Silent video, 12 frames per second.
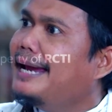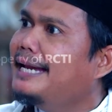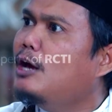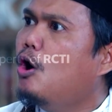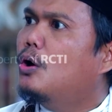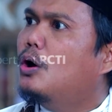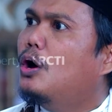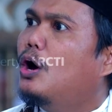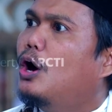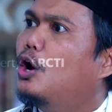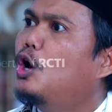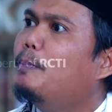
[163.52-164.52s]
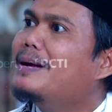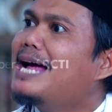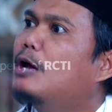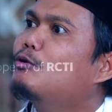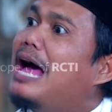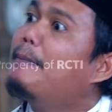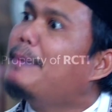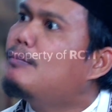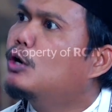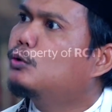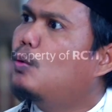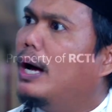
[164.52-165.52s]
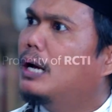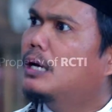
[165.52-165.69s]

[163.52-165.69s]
Eh Digo, lu pengaruhi apa murid gua?